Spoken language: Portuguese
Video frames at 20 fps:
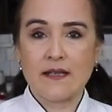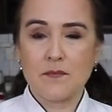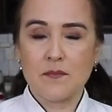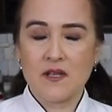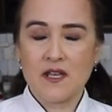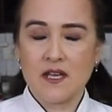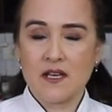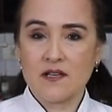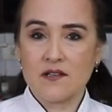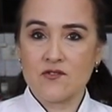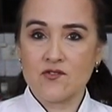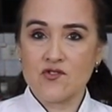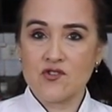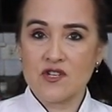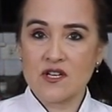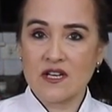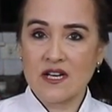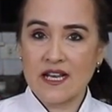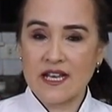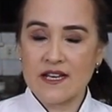ml
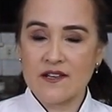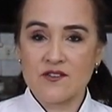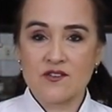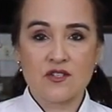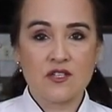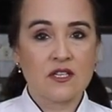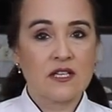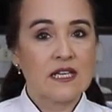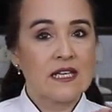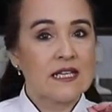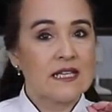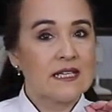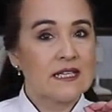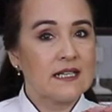de leite